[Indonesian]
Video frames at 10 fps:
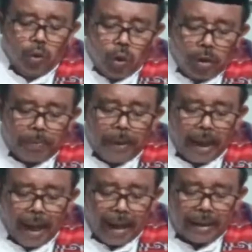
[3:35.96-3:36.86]
nyuwun
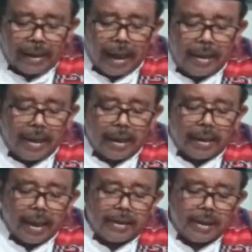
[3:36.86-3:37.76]
beat
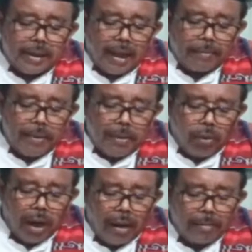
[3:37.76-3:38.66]
kalian Kanjeng Nabi
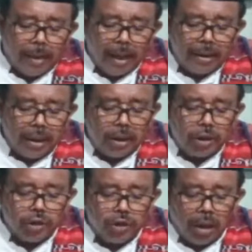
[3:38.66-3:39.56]
Muhammad
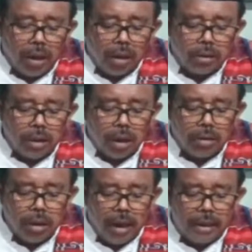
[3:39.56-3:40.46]

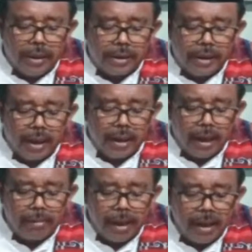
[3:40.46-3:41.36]
sallallahu alaihi
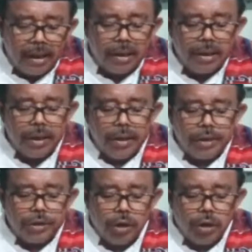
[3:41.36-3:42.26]
wasallam
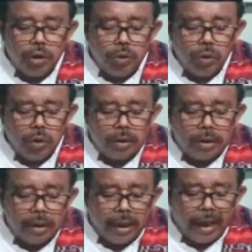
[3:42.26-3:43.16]

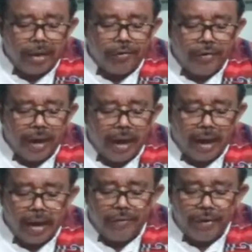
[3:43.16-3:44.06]
kafiyah kafiah
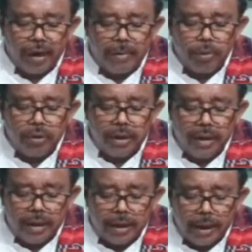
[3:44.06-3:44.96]
kafiahipun
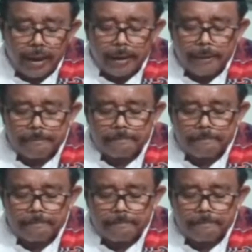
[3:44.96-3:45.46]
dikir